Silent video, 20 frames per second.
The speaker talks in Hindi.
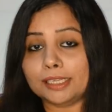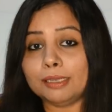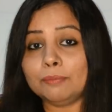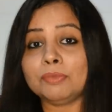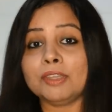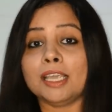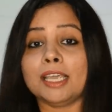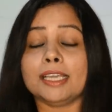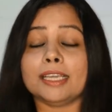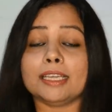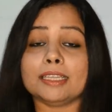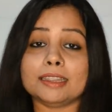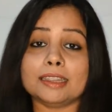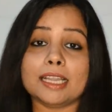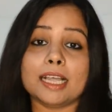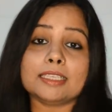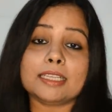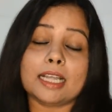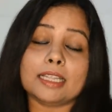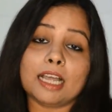हैं
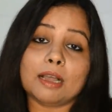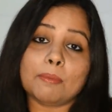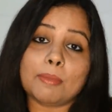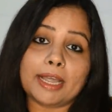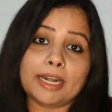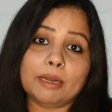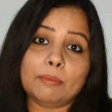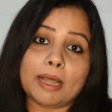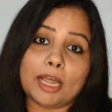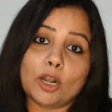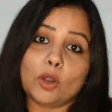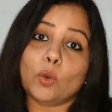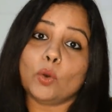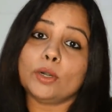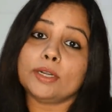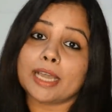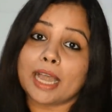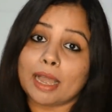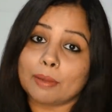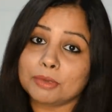कितना ज़्यादा हमारे बालों को
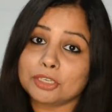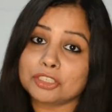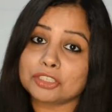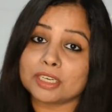डैमेज